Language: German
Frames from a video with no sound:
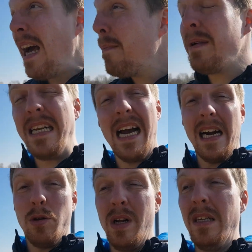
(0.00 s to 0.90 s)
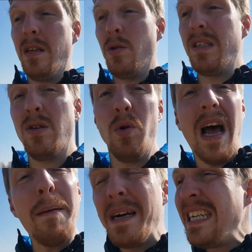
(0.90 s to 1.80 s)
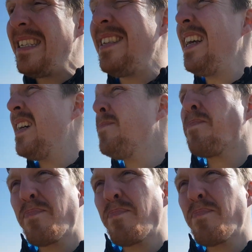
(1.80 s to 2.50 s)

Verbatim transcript: bleiben in der aktuellen Situation. Aber ich sehe